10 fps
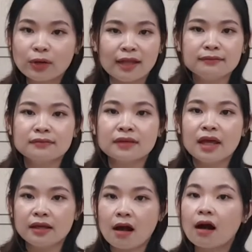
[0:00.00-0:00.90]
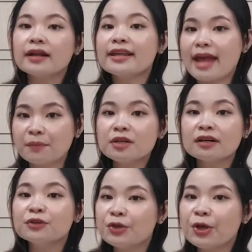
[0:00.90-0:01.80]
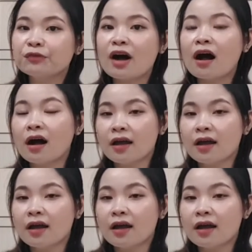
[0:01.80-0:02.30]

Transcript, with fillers: lạnh thì họ đã giảm đi rất là nhiều và